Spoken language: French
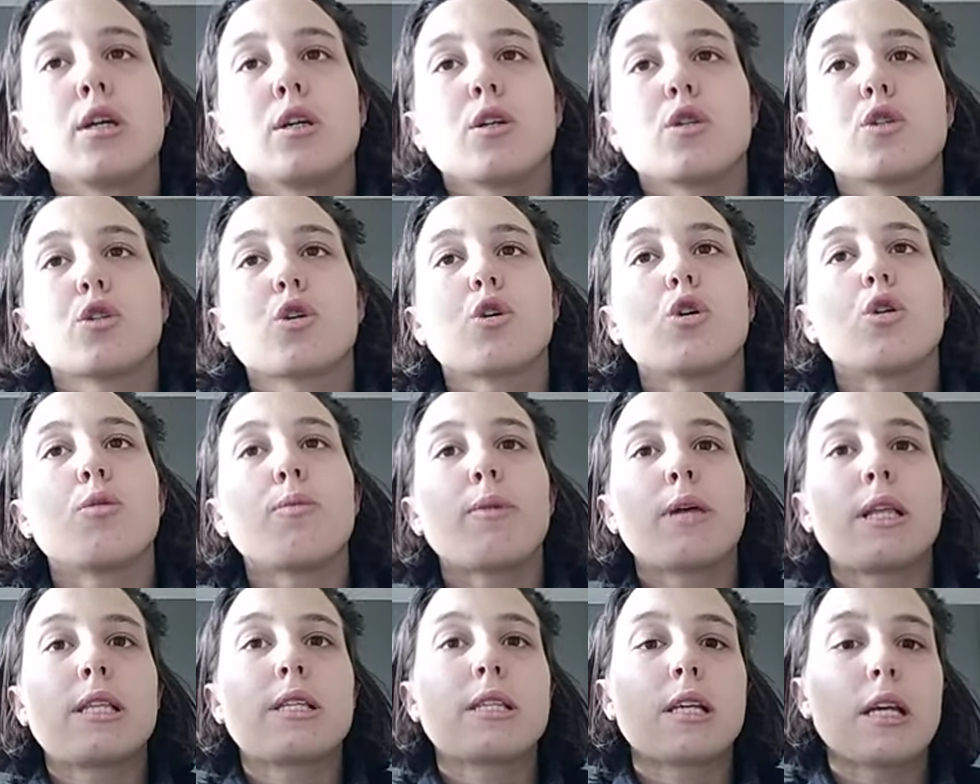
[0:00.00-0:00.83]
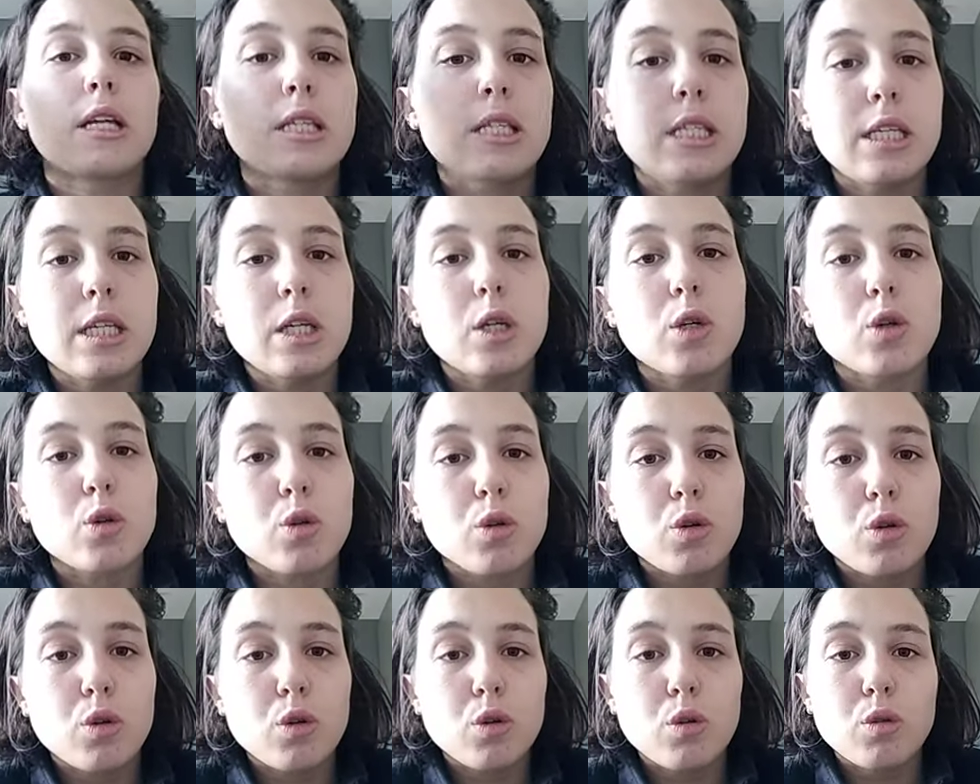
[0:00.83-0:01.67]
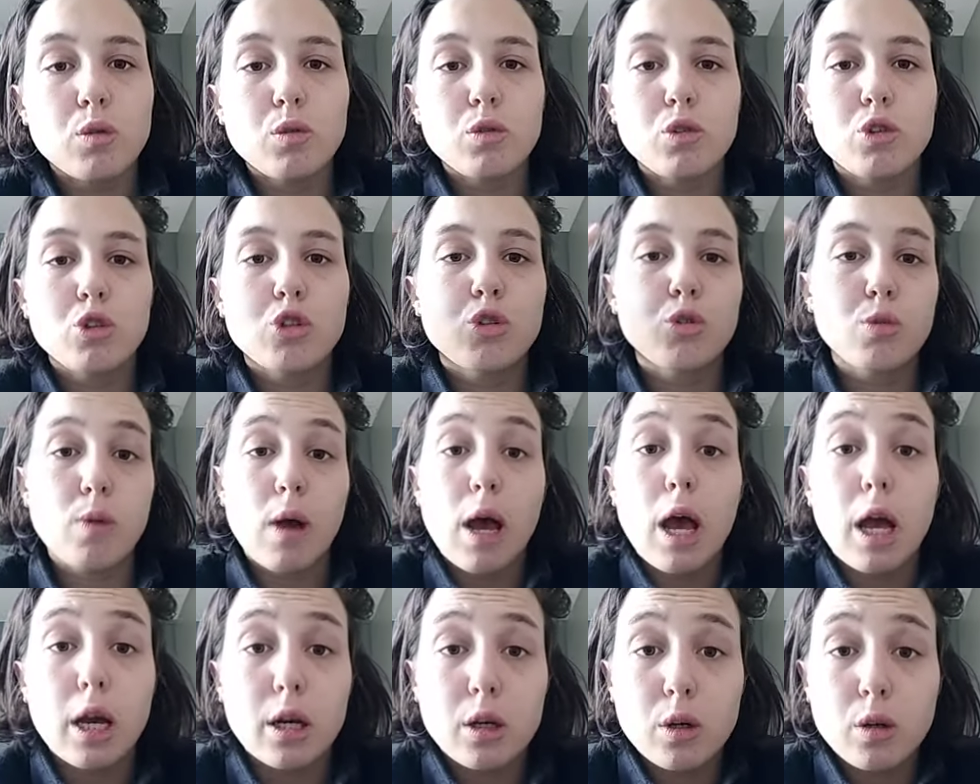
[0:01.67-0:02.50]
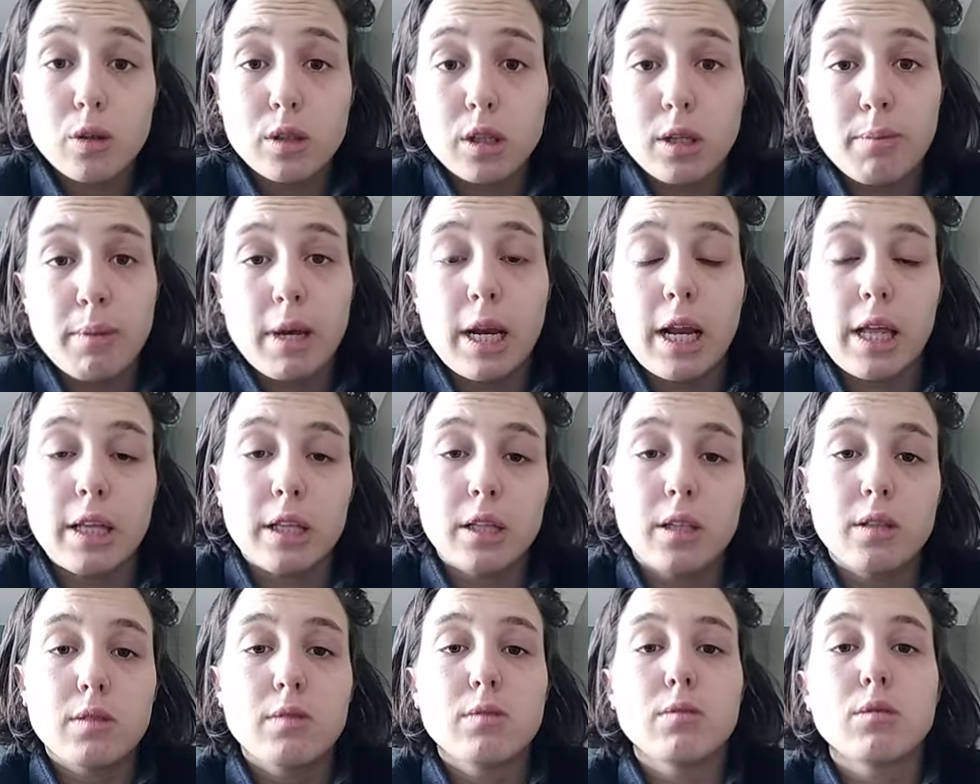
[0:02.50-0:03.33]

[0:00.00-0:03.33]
ce que le médecin dit que tu as quand tu es malade.